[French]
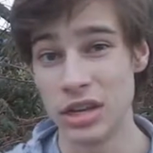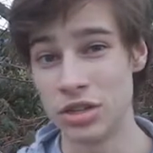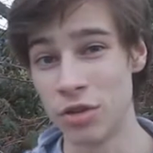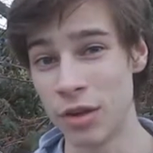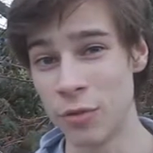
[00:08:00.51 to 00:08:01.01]
Ils
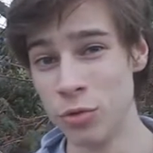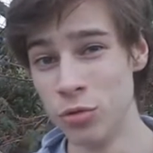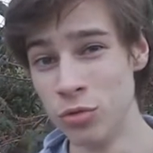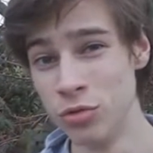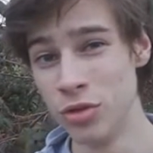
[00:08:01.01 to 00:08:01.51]
seraient
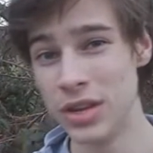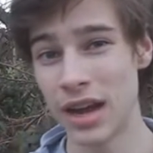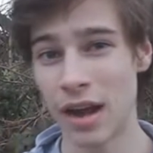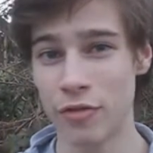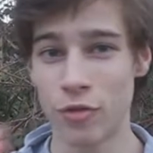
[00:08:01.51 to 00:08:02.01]
venus nous donner
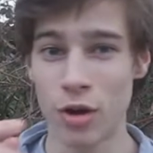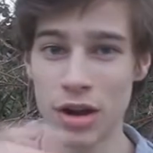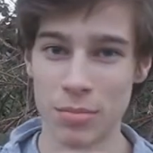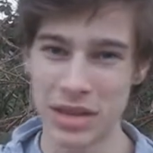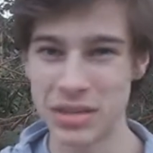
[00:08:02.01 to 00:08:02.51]
à la fois
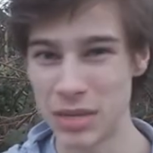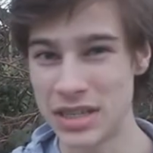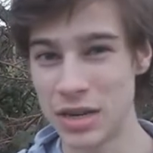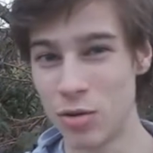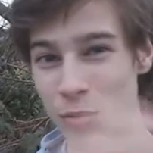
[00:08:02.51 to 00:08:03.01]
les
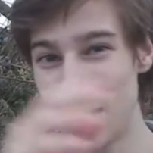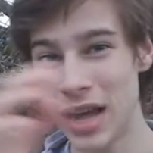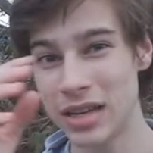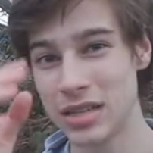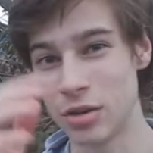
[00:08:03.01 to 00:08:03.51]
mathématiques
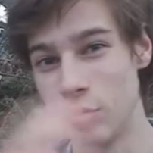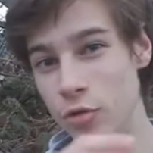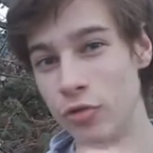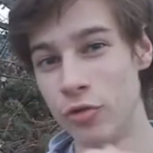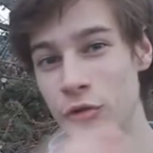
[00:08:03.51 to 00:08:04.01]
complexes,
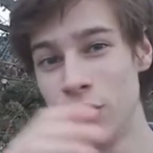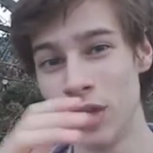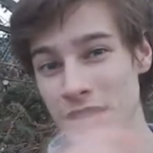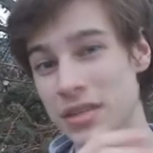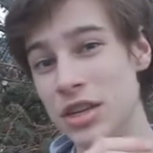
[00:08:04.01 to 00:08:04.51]
le feu,
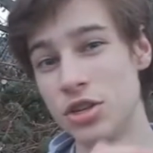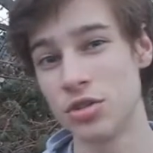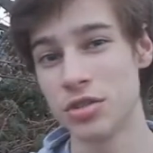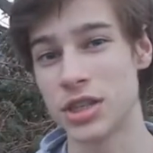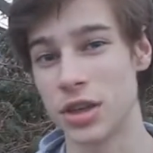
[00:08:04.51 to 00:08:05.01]

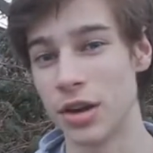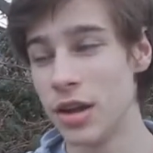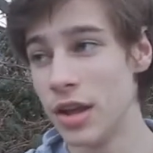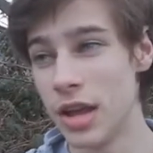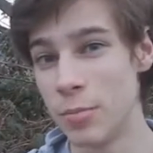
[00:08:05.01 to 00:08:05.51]
l'intelligence,
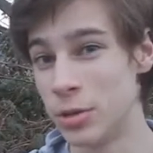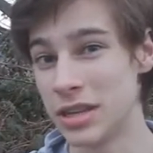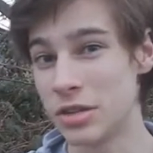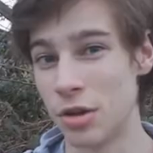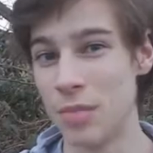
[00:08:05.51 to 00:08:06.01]
et
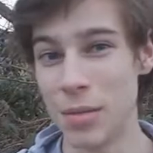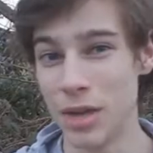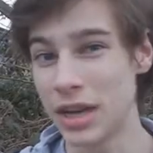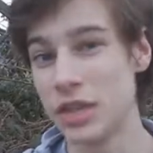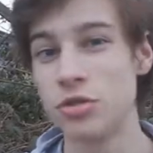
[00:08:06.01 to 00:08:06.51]
peut-être même
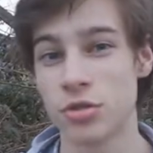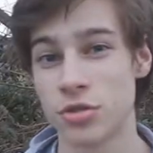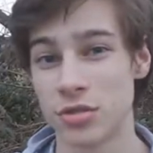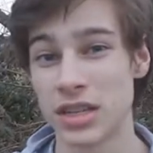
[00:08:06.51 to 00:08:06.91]
l'écriture selon